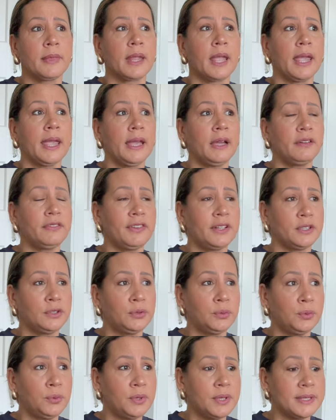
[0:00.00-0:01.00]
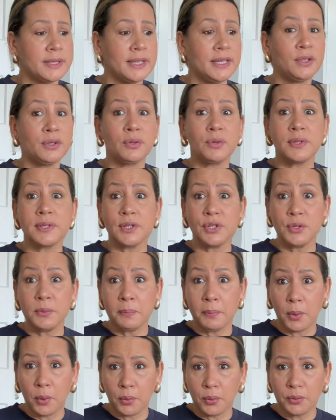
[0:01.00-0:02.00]
erva doce e trouxe de
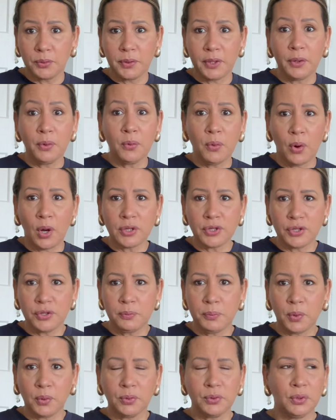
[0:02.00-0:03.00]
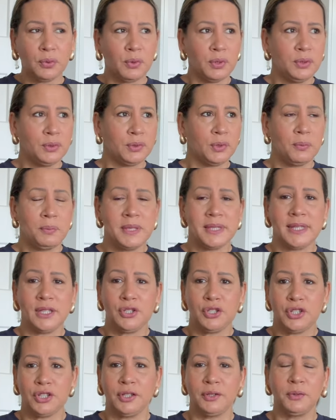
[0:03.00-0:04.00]
boldo. Eu gosto de boldo quando eu tô me
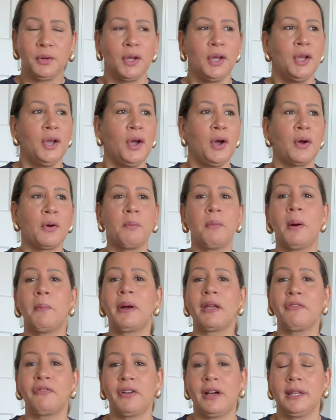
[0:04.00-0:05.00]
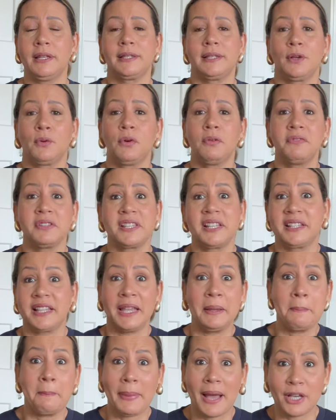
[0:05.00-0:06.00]
sentindo. Mamãe fala assim, quando você tá
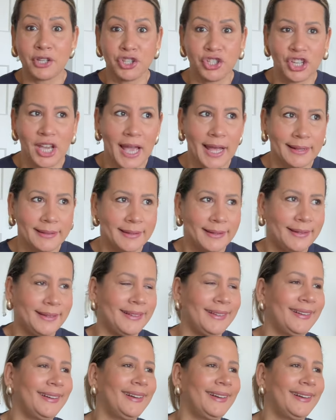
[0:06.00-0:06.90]
empachada.